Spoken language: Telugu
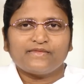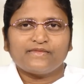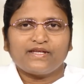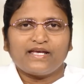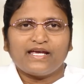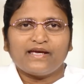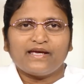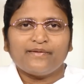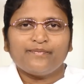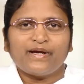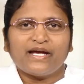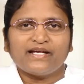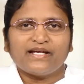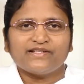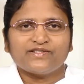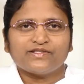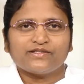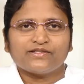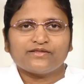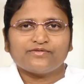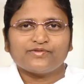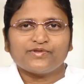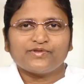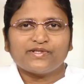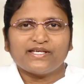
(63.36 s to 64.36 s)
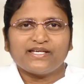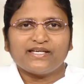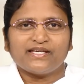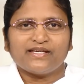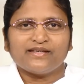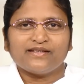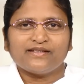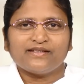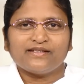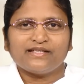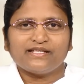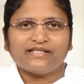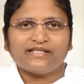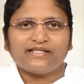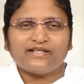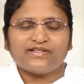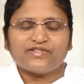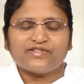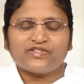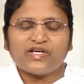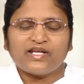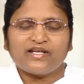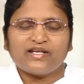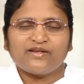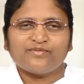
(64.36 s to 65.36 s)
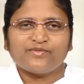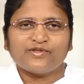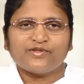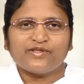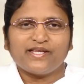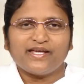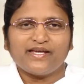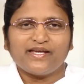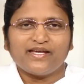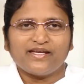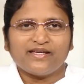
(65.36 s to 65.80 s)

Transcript: ఏ మ్యాజిక్ ఉంది ఇంద్రజాలం ఉంది